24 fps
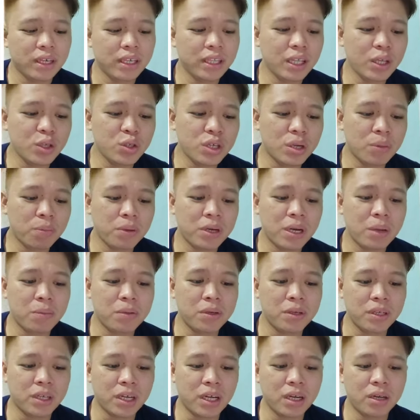kita juga pernah
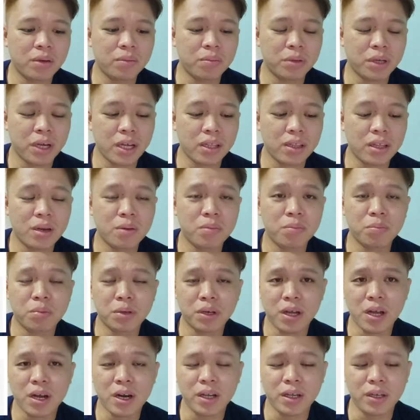mendengar berkaitan
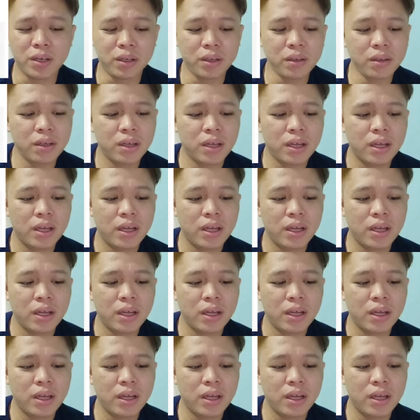perkara ini.